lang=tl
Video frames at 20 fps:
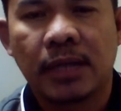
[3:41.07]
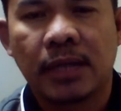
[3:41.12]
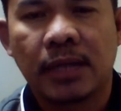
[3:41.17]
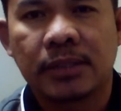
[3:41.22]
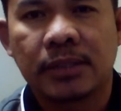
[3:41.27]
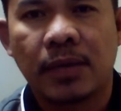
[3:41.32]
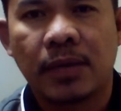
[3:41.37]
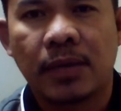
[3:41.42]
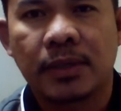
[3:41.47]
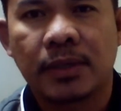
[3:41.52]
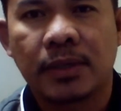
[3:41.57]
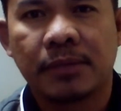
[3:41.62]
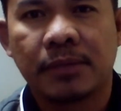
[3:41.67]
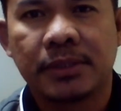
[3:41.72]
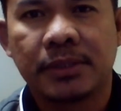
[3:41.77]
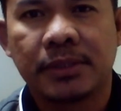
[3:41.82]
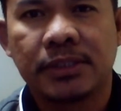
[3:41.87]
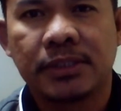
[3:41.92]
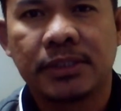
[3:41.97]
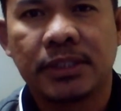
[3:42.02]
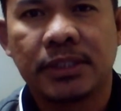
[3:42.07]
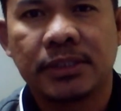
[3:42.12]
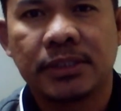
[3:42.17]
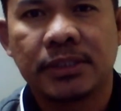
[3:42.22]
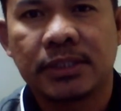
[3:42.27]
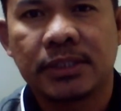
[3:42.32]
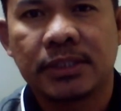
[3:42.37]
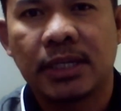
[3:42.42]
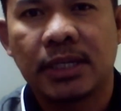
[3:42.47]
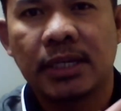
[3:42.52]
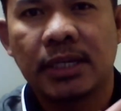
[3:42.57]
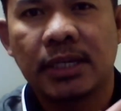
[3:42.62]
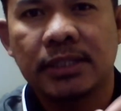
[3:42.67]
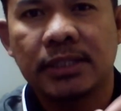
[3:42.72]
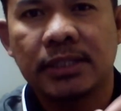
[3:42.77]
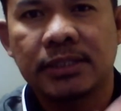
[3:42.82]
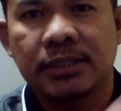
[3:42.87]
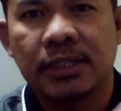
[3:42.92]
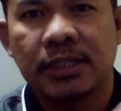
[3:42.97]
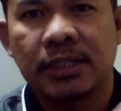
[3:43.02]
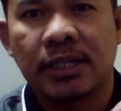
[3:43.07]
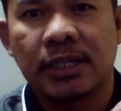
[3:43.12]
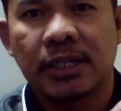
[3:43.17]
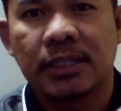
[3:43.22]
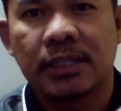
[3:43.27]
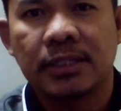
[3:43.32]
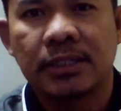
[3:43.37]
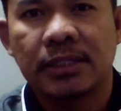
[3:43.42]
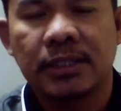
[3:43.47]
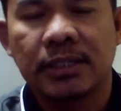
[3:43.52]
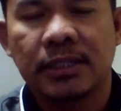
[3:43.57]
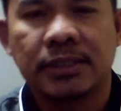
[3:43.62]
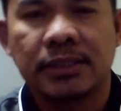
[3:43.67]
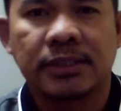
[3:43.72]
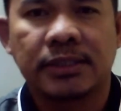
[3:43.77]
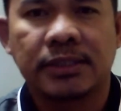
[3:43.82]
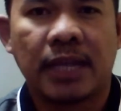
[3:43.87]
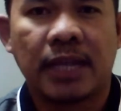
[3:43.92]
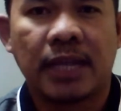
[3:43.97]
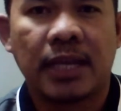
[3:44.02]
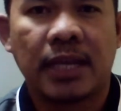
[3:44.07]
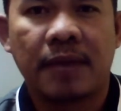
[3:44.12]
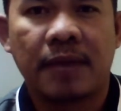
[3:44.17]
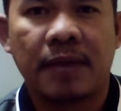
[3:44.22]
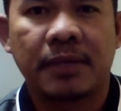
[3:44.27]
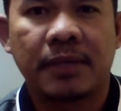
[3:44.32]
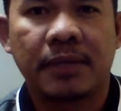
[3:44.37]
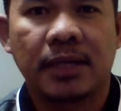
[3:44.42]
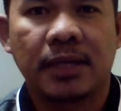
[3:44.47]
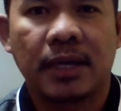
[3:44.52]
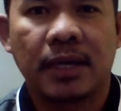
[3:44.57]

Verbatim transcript: Ang tawag naman dyan sa X na yan is dynamic